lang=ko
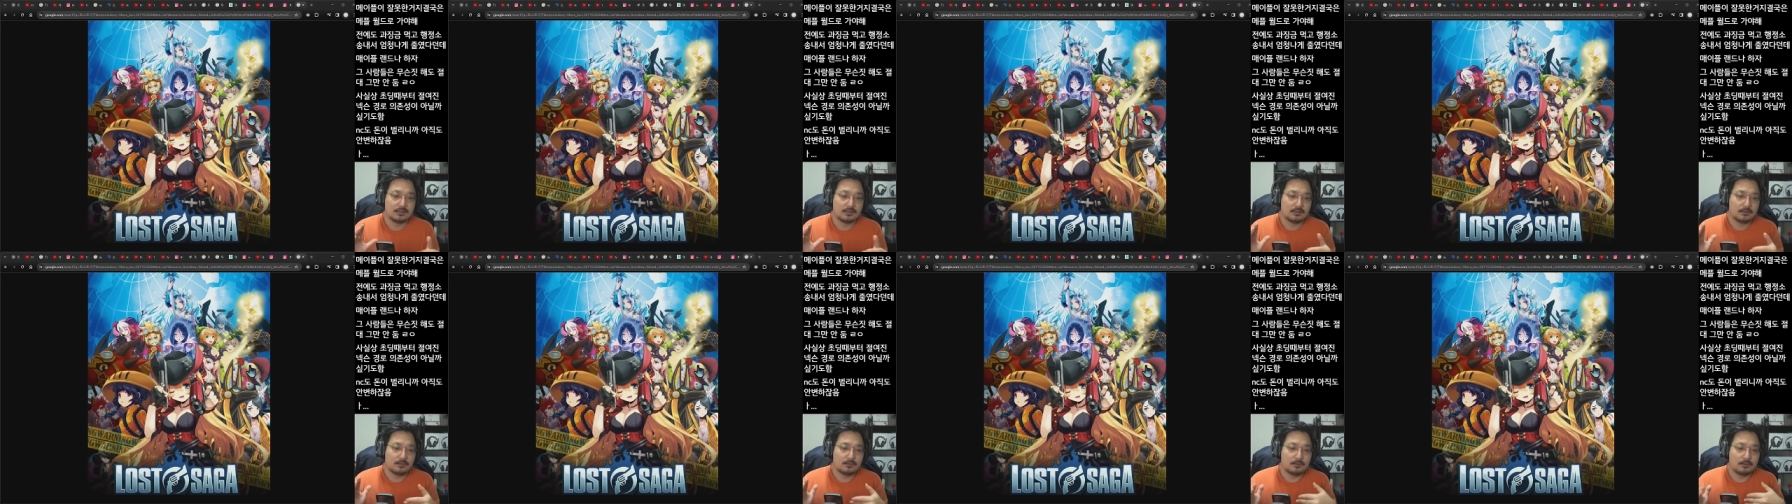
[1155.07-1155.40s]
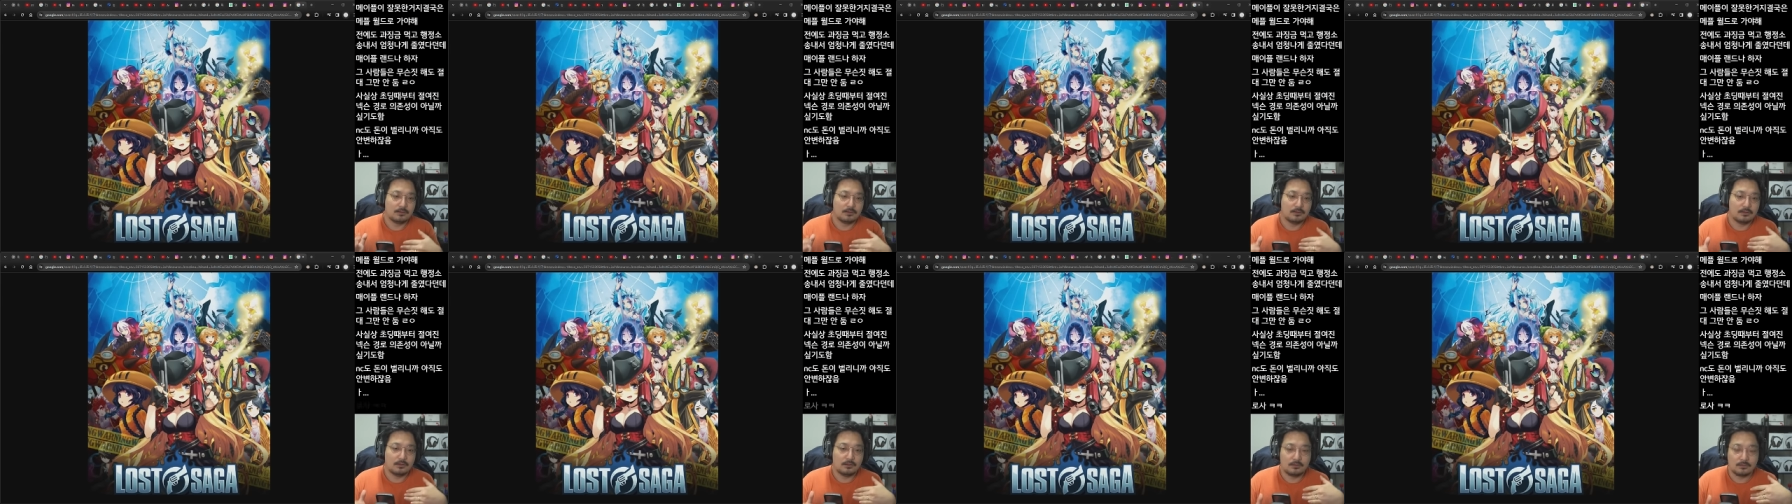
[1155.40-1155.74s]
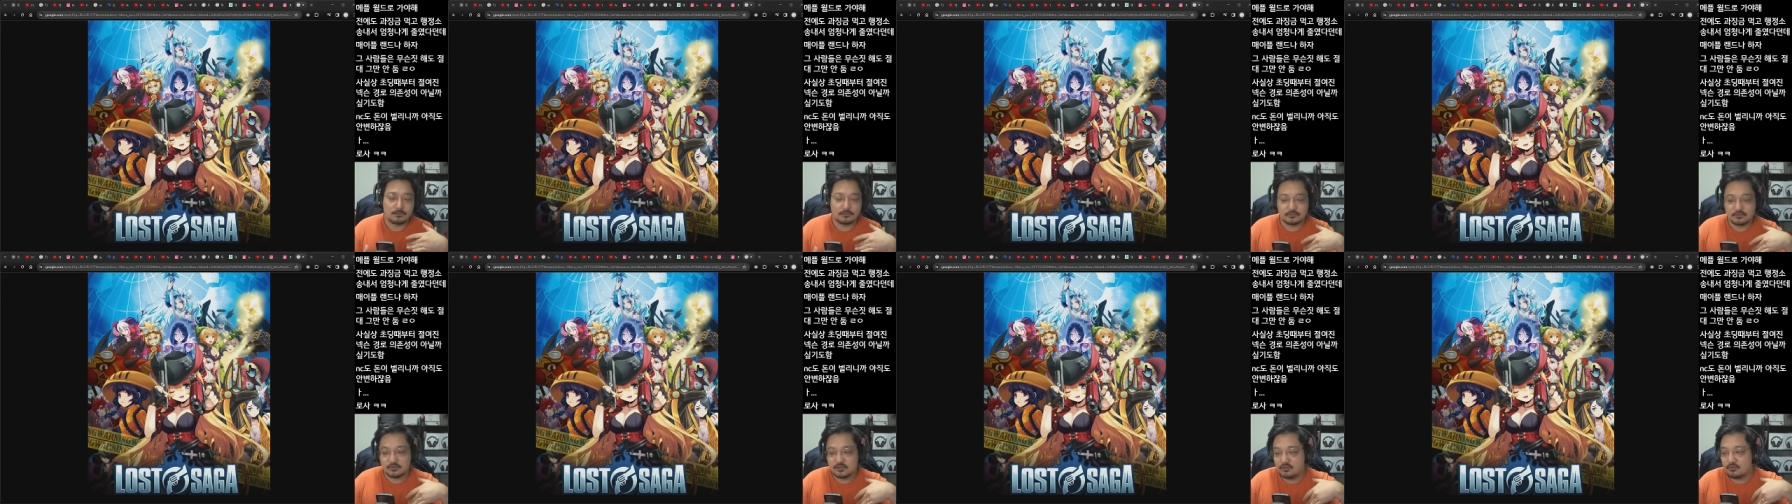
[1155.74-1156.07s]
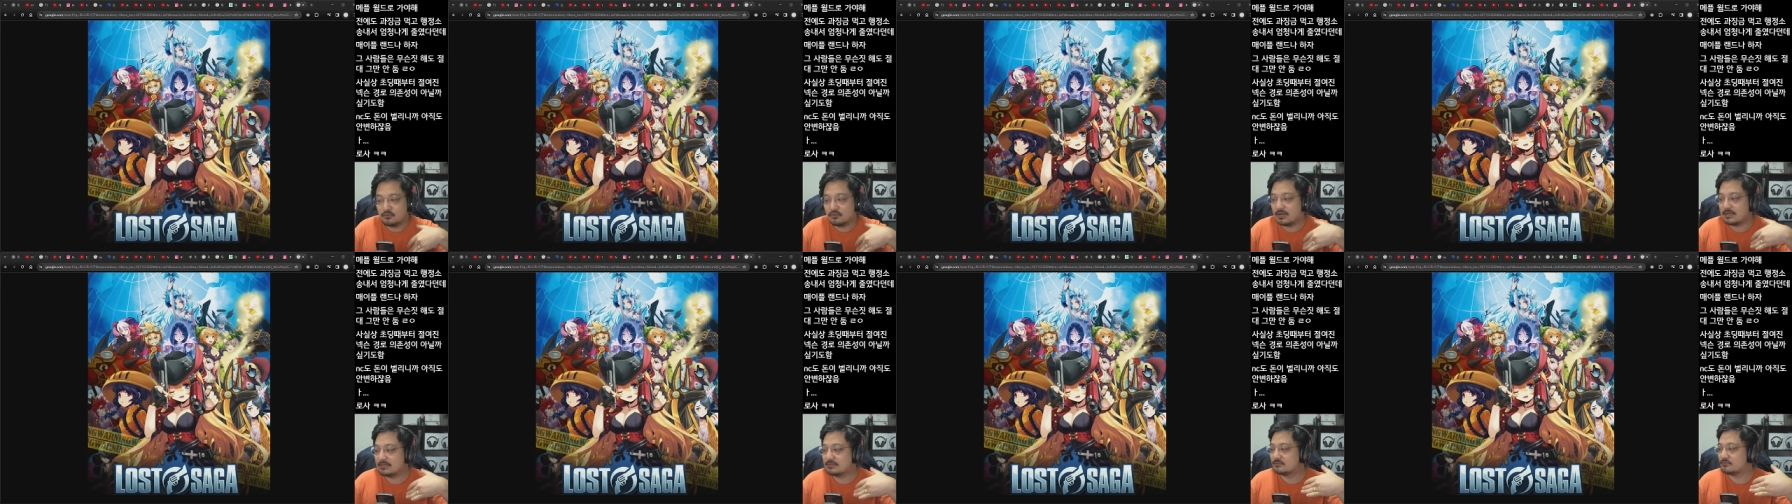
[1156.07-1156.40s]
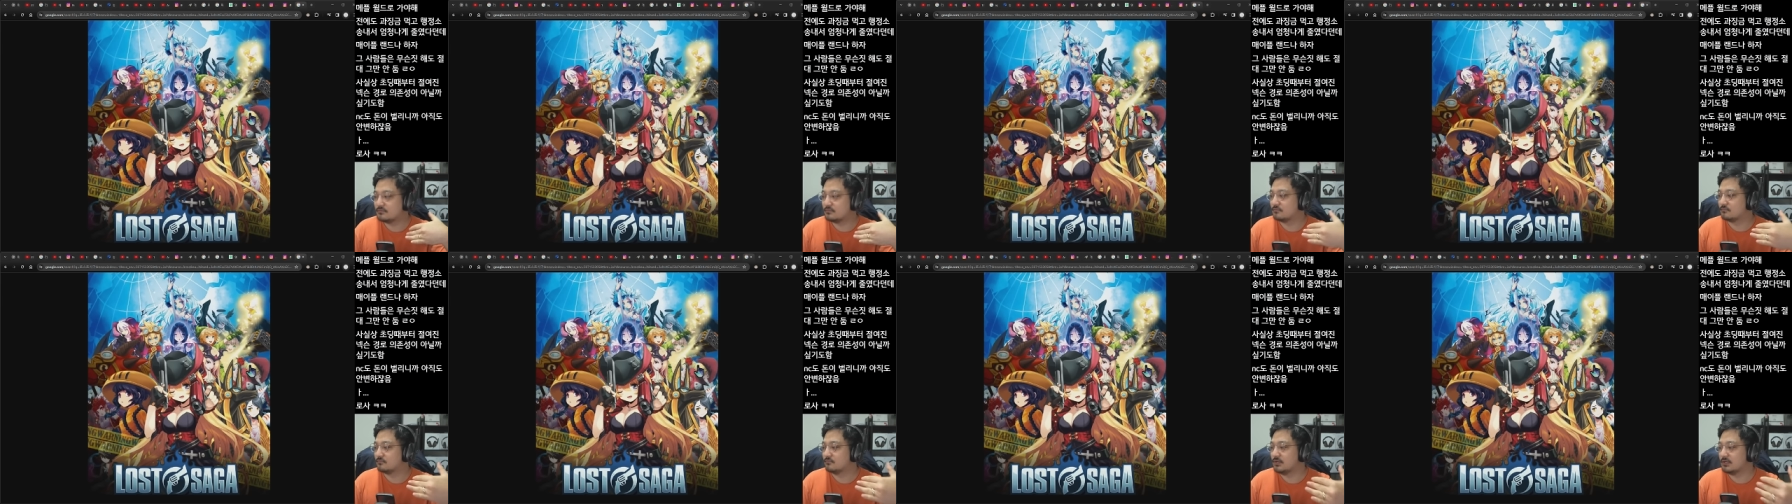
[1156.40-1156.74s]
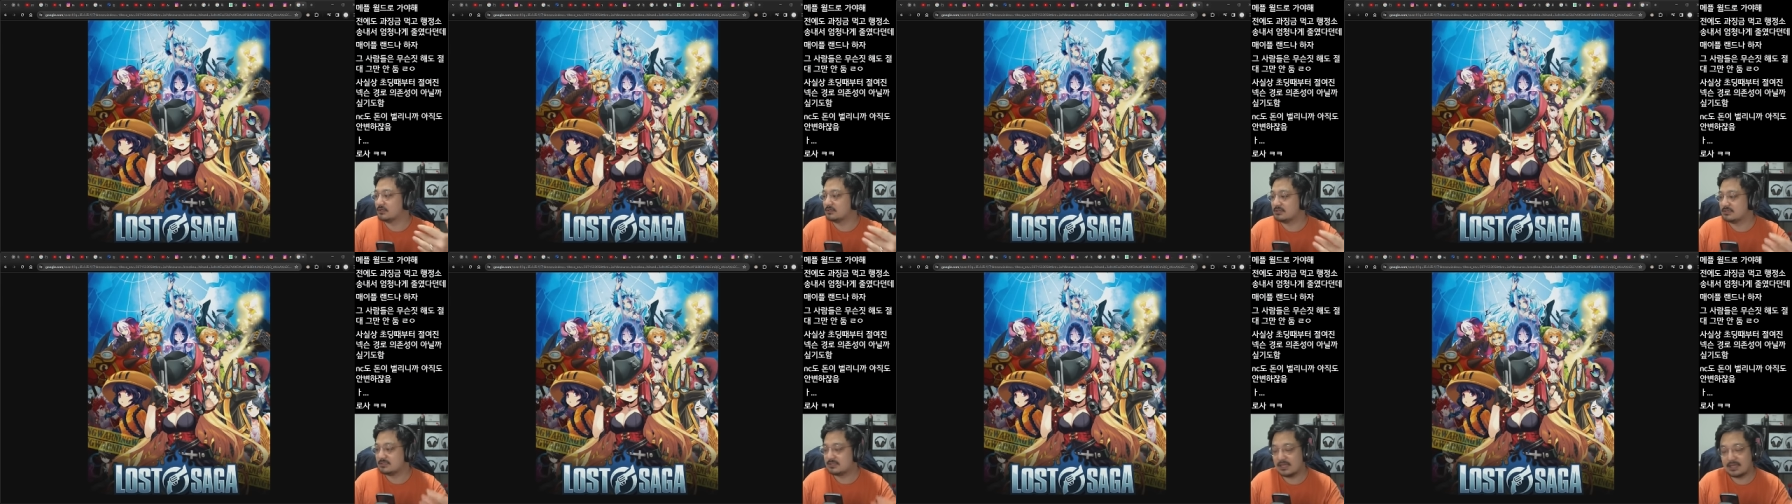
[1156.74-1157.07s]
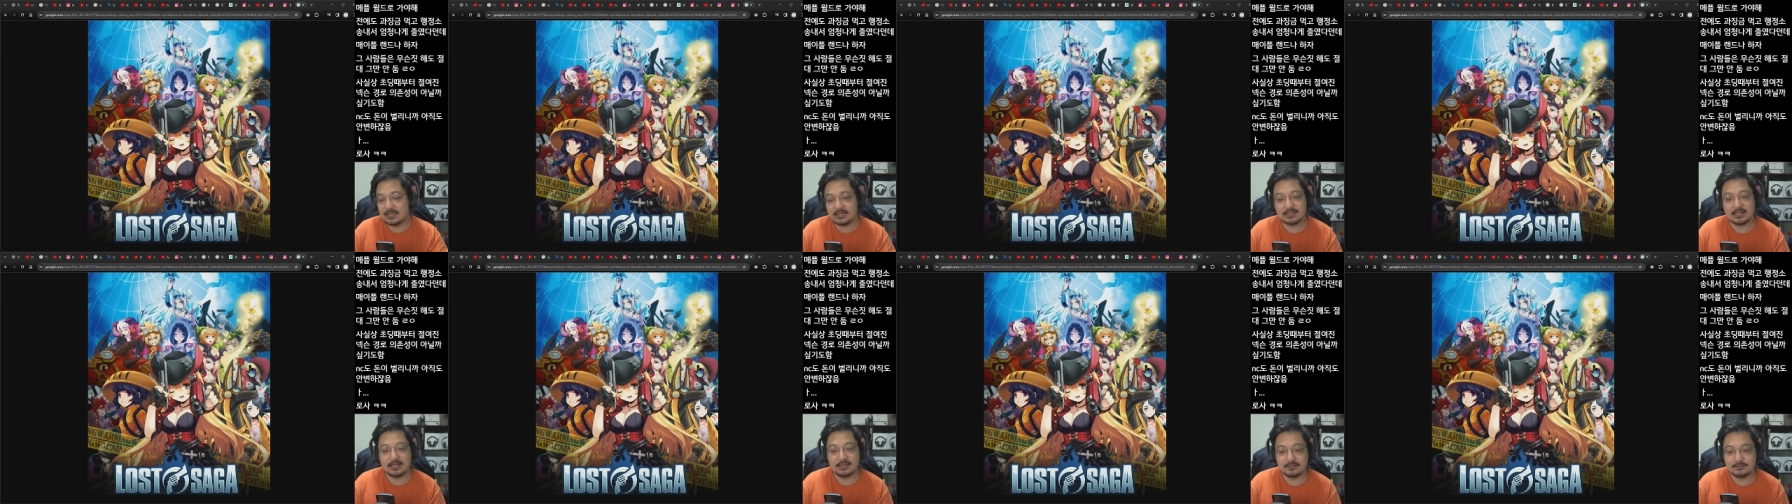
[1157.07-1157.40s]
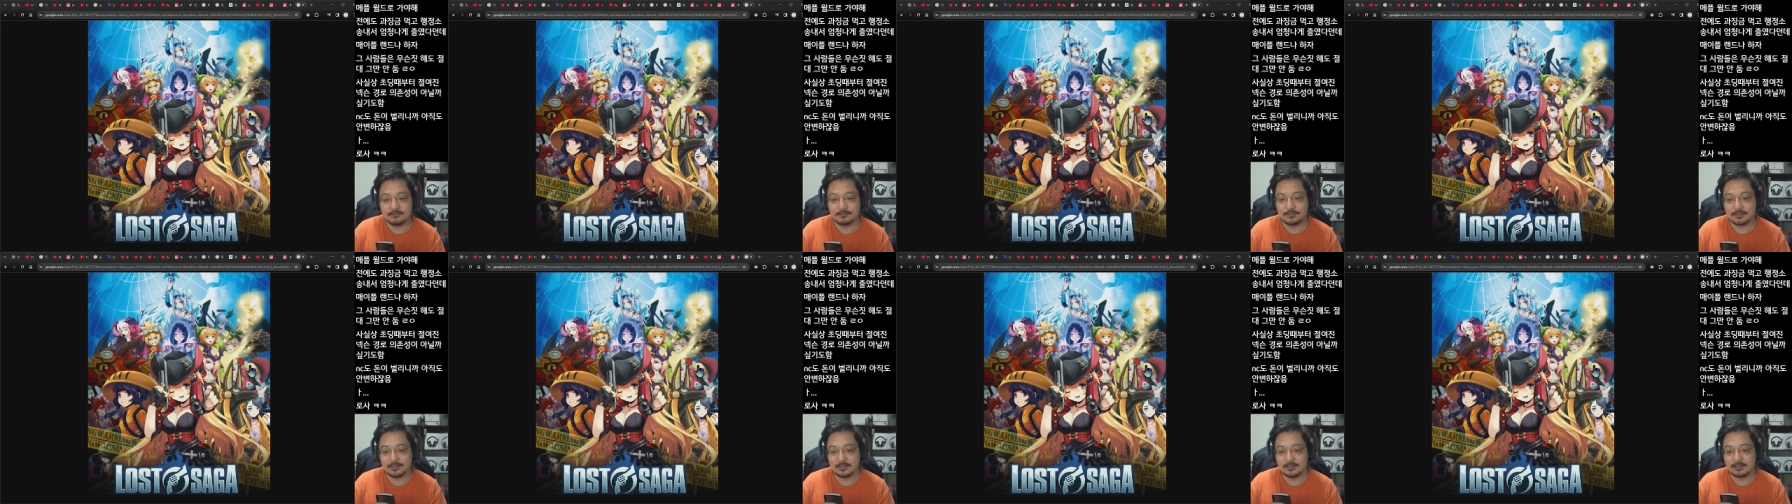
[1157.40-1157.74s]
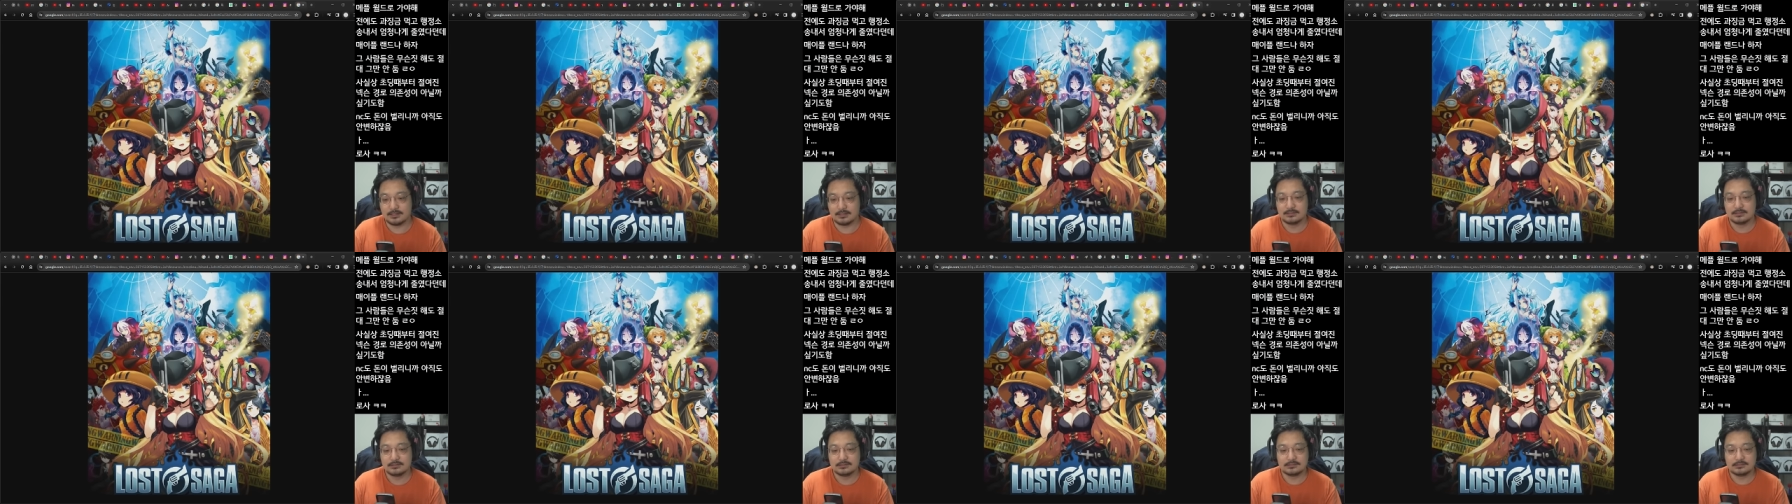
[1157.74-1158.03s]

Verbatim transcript: 어, 뒤로 갈수록 운영을 이상하게 하는 거야.